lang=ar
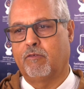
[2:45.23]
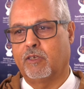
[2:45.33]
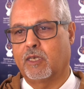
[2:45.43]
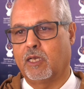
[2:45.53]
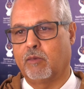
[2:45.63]

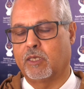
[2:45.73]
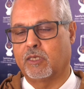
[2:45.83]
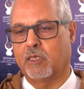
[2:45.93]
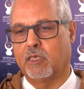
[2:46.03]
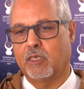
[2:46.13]
في
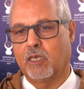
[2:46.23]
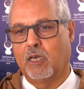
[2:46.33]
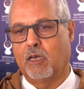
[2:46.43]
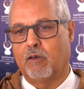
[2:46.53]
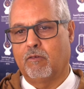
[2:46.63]
كلمته
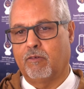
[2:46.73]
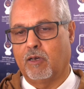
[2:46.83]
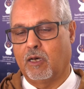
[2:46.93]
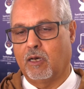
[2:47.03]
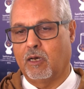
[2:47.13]

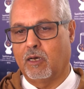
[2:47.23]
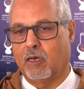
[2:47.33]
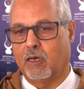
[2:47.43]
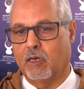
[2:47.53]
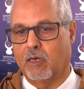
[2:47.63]

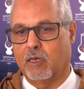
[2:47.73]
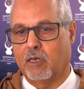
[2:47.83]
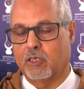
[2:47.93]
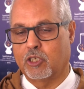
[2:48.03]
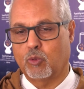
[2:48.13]

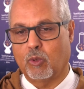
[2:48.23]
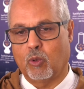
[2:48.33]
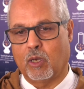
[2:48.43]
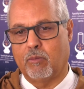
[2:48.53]
فجدول